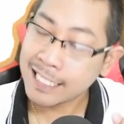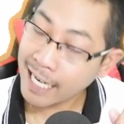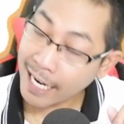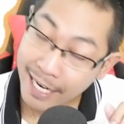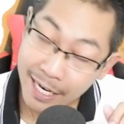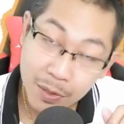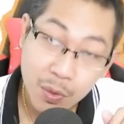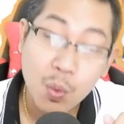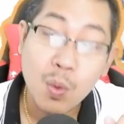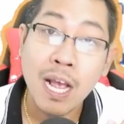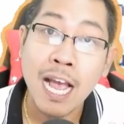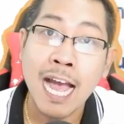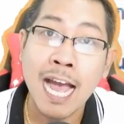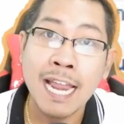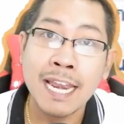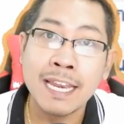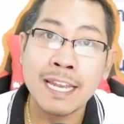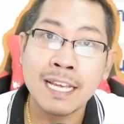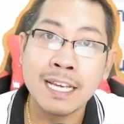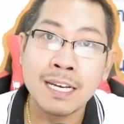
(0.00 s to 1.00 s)
ใช้ได้ทุกงา
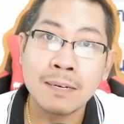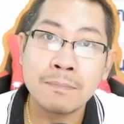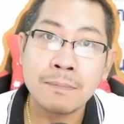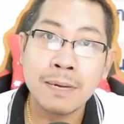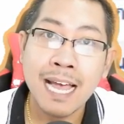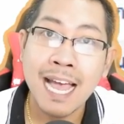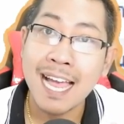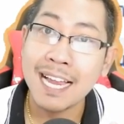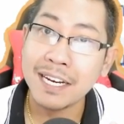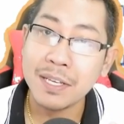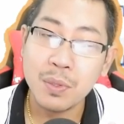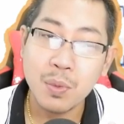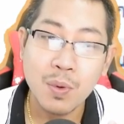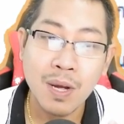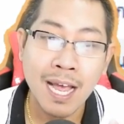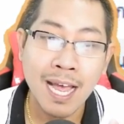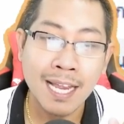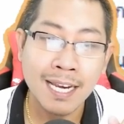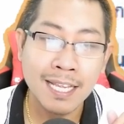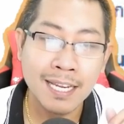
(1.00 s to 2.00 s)
นนะครับ อ้างได้ทุก
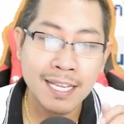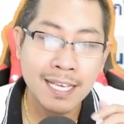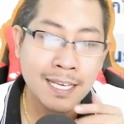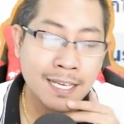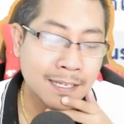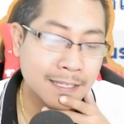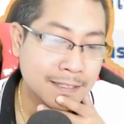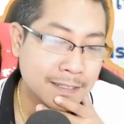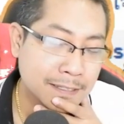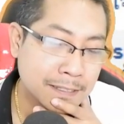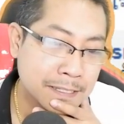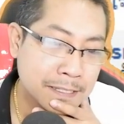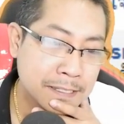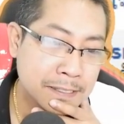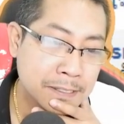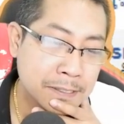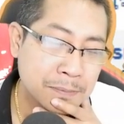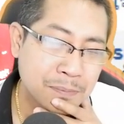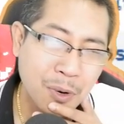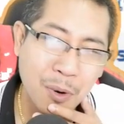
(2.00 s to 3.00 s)
งานเลยเนี่ย
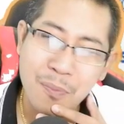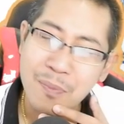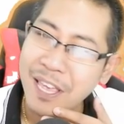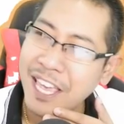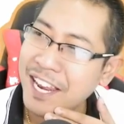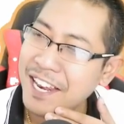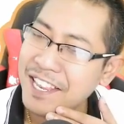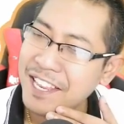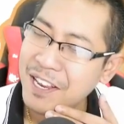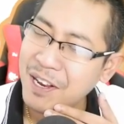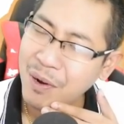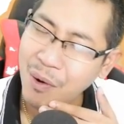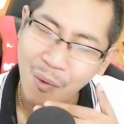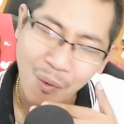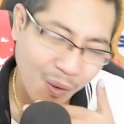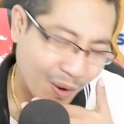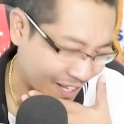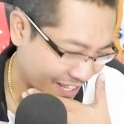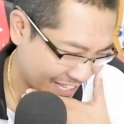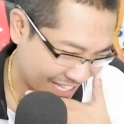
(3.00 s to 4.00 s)
ผมเห็นโค
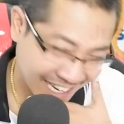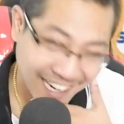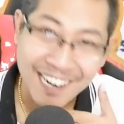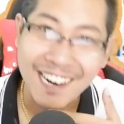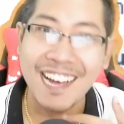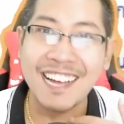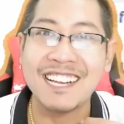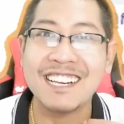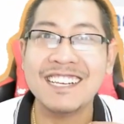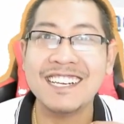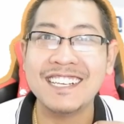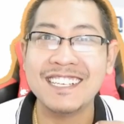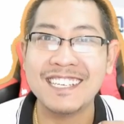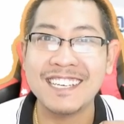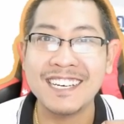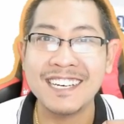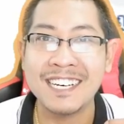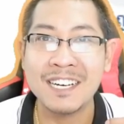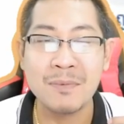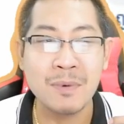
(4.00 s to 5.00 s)
ตรเยอะจ
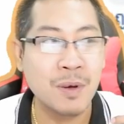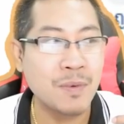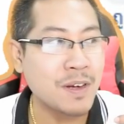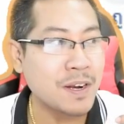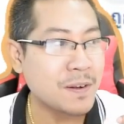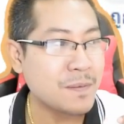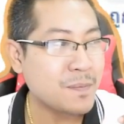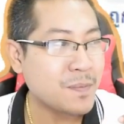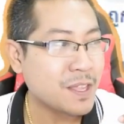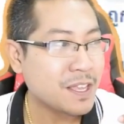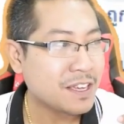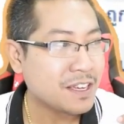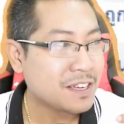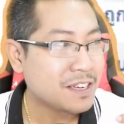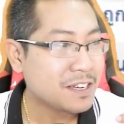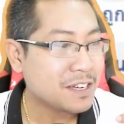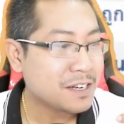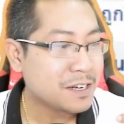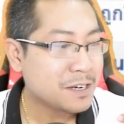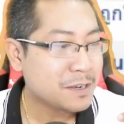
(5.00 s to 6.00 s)
ริงๆ คือแบบว่า
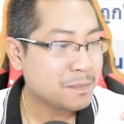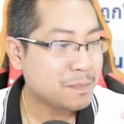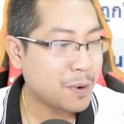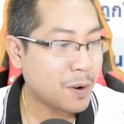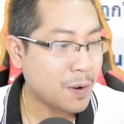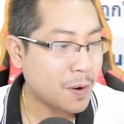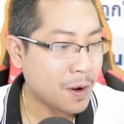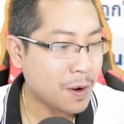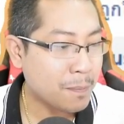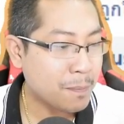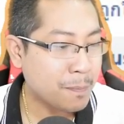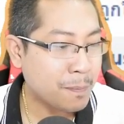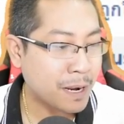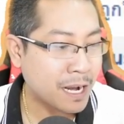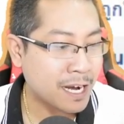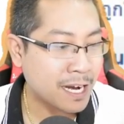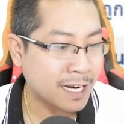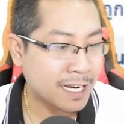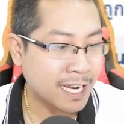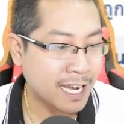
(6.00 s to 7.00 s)
พอ
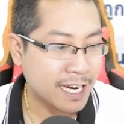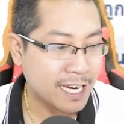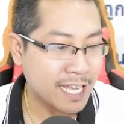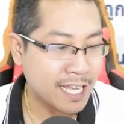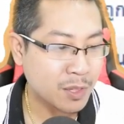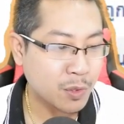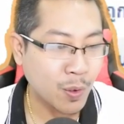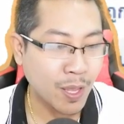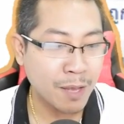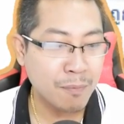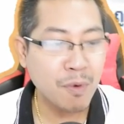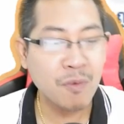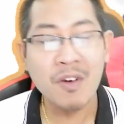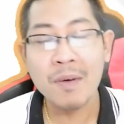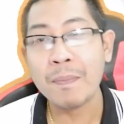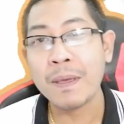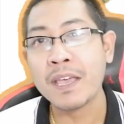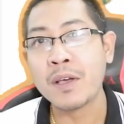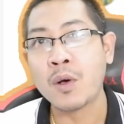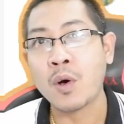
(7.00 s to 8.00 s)
เกิดคดีตัวเองแบบ
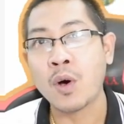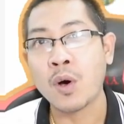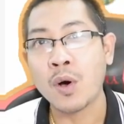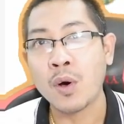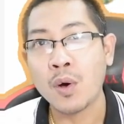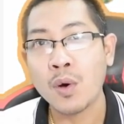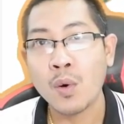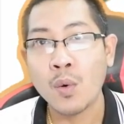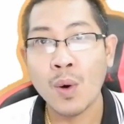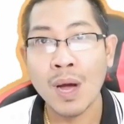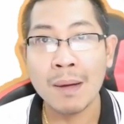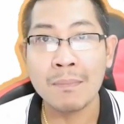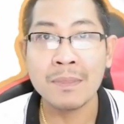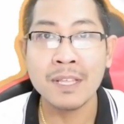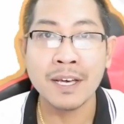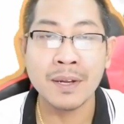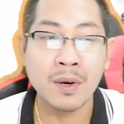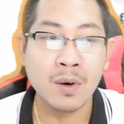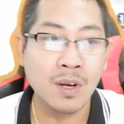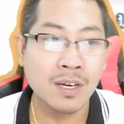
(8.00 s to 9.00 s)
ว่าไปก่อความ
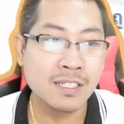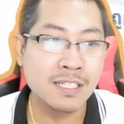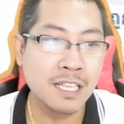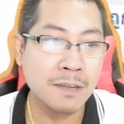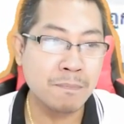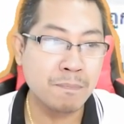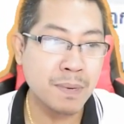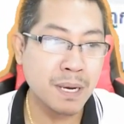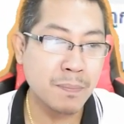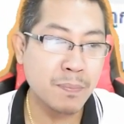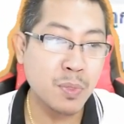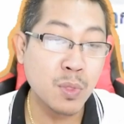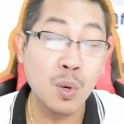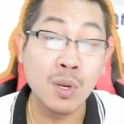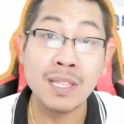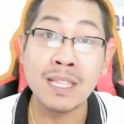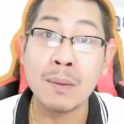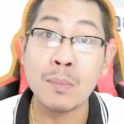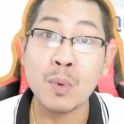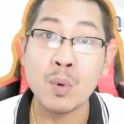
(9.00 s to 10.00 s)
เดือดร้อนเสร็จปุ๊บ โด
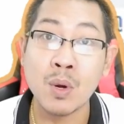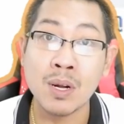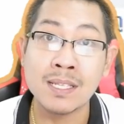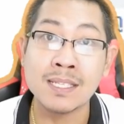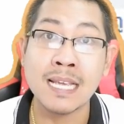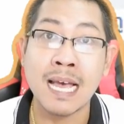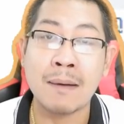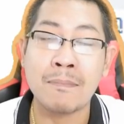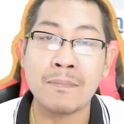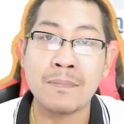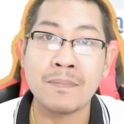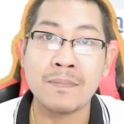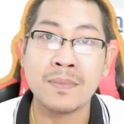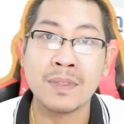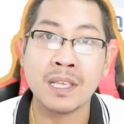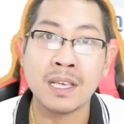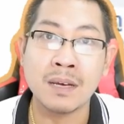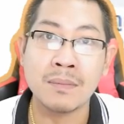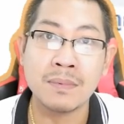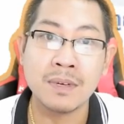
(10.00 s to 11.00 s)
นตำรวจจับ
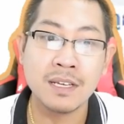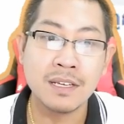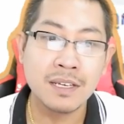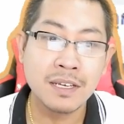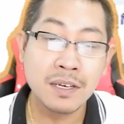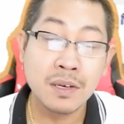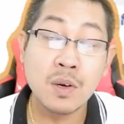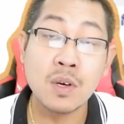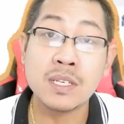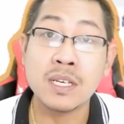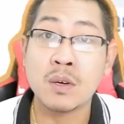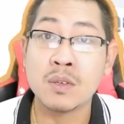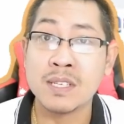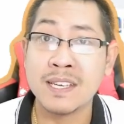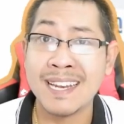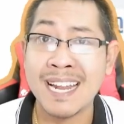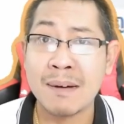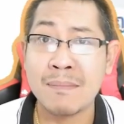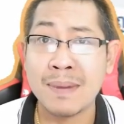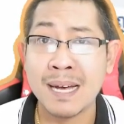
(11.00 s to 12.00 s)
นะครับ ก็จะเอา
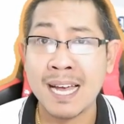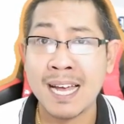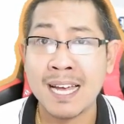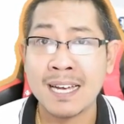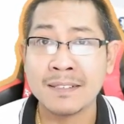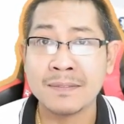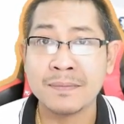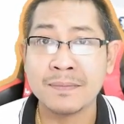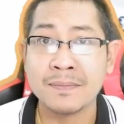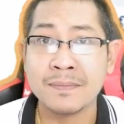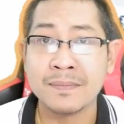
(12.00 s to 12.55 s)
เสือดำมาอ้าง